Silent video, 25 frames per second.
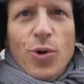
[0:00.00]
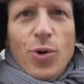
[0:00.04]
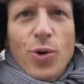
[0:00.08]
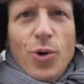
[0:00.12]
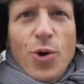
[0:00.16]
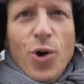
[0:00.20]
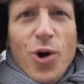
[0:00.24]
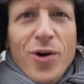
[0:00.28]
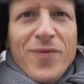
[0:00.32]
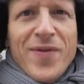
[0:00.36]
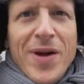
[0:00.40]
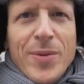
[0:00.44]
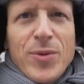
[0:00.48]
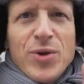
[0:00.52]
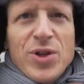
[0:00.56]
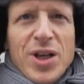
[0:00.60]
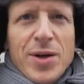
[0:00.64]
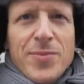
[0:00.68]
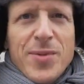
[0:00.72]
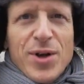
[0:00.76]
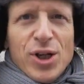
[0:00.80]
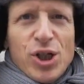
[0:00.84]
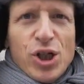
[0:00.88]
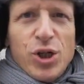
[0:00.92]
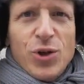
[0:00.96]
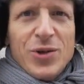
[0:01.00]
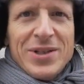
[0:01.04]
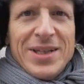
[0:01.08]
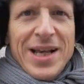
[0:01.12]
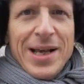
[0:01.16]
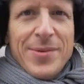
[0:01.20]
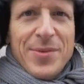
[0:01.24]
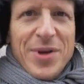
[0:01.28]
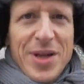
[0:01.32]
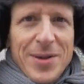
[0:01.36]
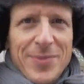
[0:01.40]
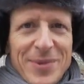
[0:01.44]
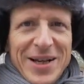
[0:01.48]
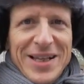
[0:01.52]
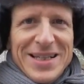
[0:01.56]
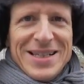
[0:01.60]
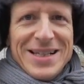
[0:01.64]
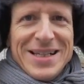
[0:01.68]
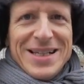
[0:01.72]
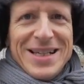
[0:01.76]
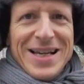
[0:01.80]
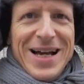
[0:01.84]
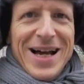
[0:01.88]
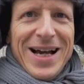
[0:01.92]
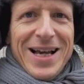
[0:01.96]
Und irgendwann muss auch mal Schluss sein mit dem
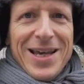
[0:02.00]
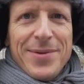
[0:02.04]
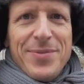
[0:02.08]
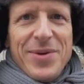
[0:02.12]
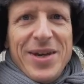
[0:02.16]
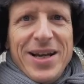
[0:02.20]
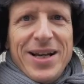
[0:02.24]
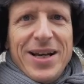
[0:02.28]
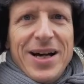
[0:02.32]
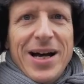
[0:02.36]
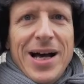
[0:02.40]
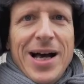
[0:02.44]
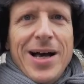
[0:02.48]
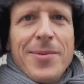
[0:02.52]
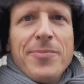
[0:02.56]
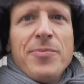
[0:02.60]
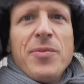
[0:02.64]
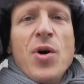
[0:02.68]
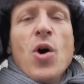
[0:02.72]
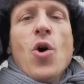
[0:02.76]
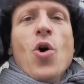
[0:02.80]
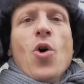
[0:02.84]
ganzen KGB-Kram.